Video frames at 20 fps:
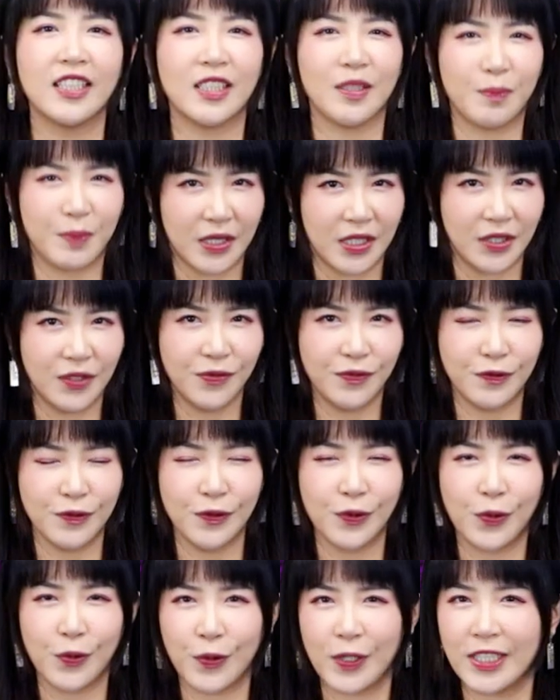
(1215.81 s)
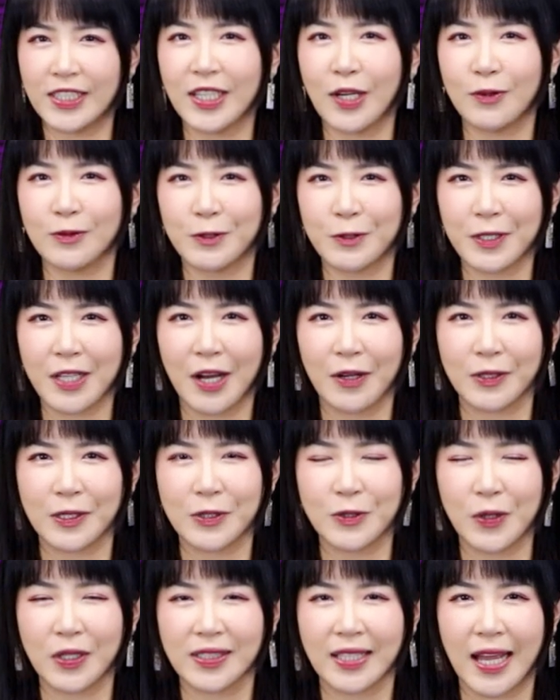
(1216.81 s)
你的皮肤回到最好
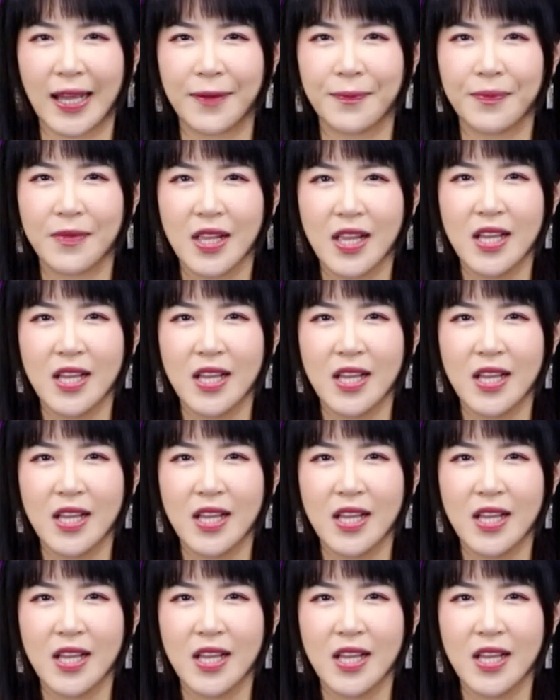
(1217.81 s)
的状态。